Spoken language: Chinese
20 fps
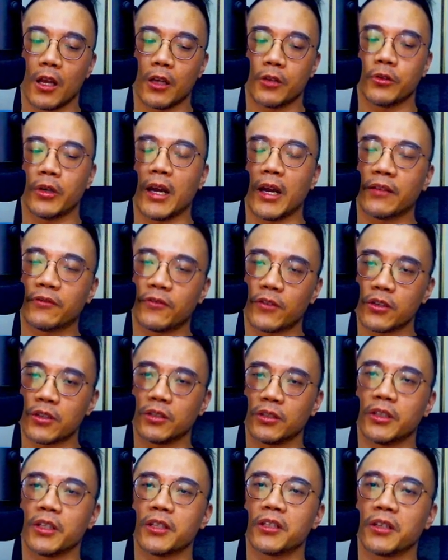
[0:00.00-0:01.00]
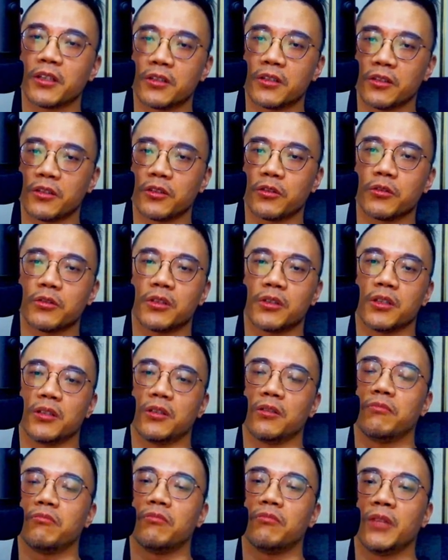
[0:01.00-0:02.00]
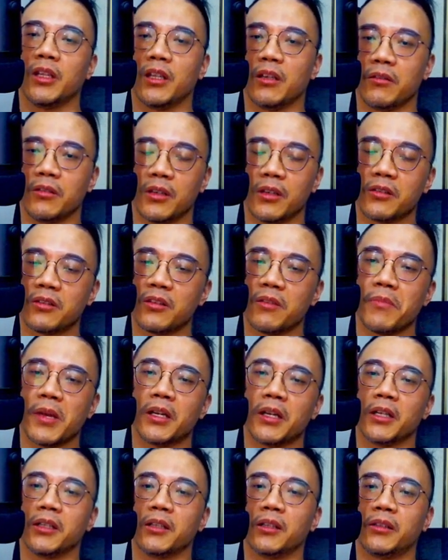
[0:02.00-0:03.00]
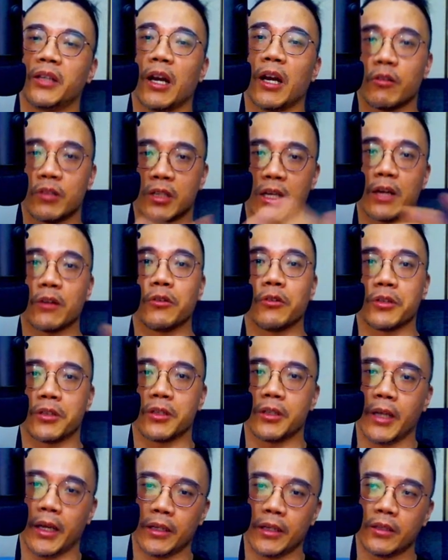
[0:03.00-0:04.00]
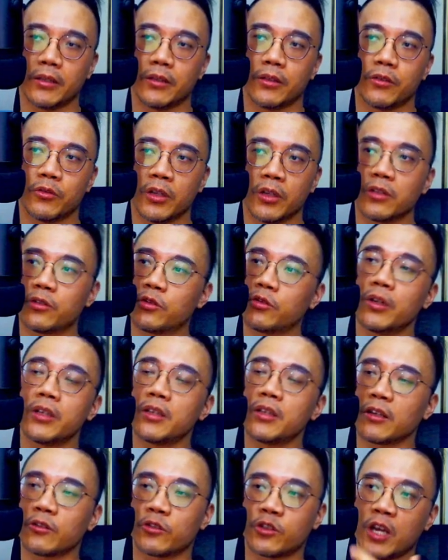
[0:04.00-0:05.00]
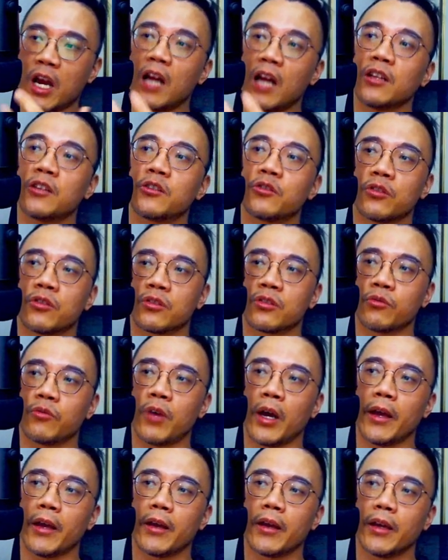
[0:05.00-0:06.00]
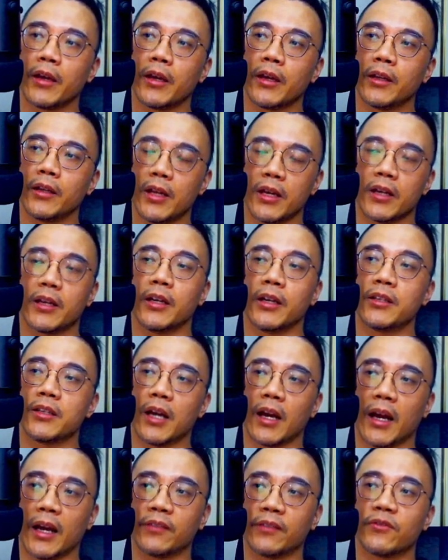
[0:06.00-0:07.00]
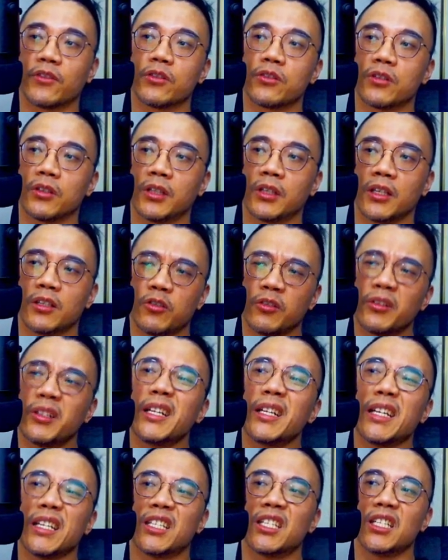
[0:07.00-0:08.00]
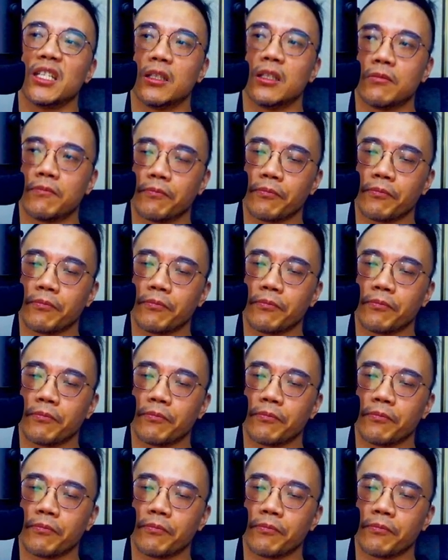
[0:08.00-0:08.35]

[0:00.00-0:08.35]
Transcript: 所以 adversity 这个字就是你人生面临的挑战或之类的。所以除了讲 challenge 之外，你也可以讲 adversity，就逆境。